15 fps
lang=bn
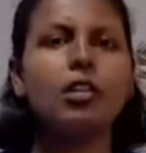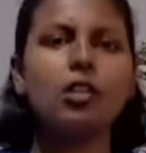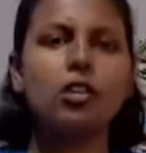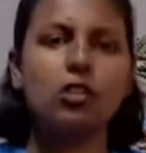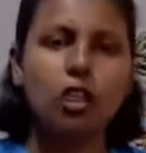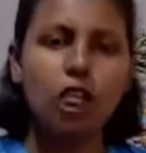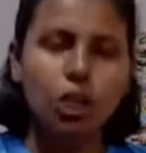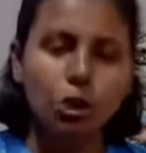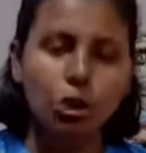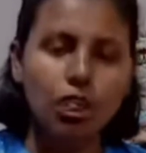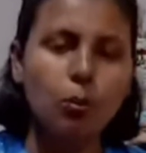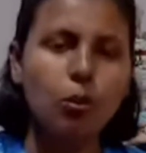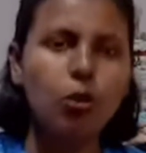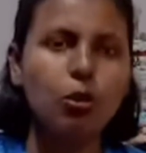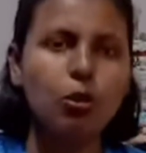যেহেতু সে
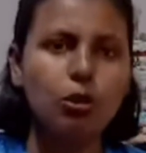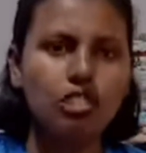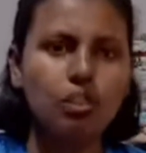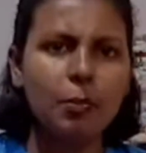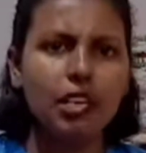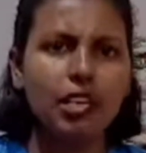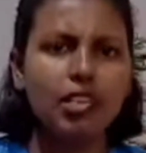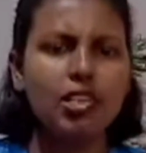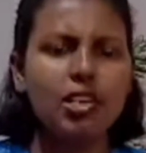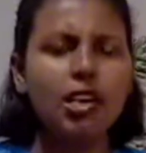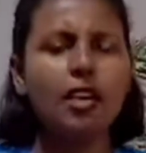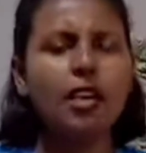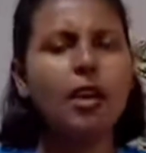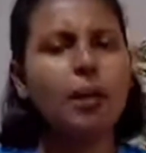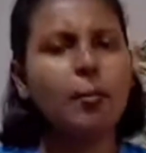ভুল বুঝতে পেরেছে
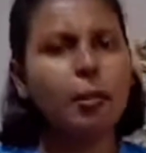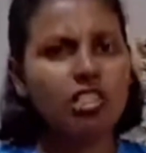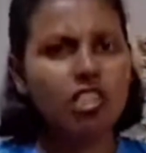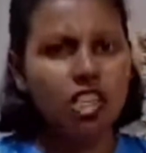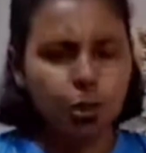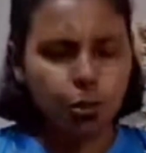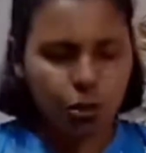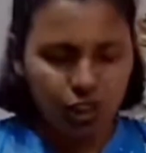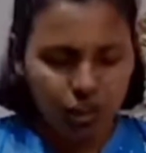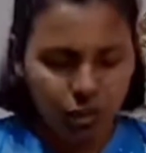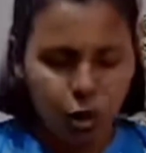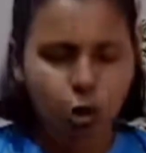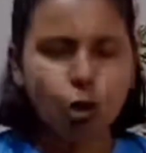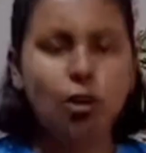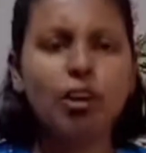বা যেহেতু সে নত
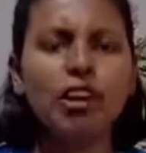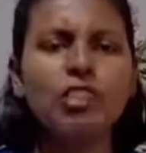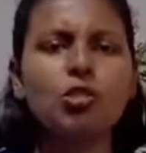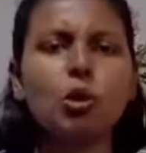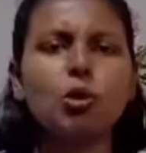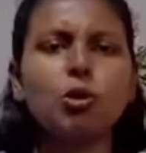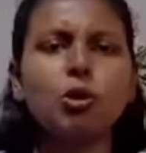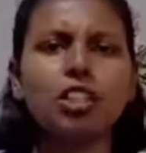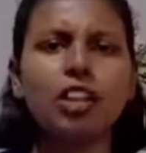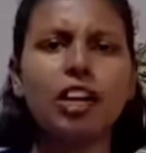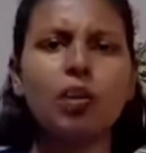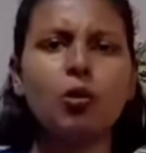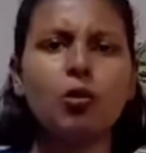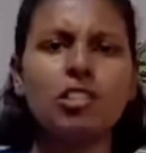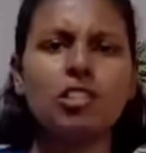হয়ে নত স্বীকার
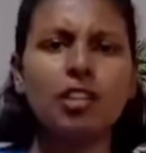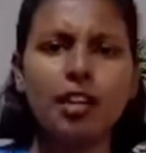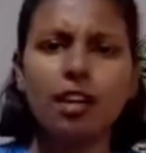করেছে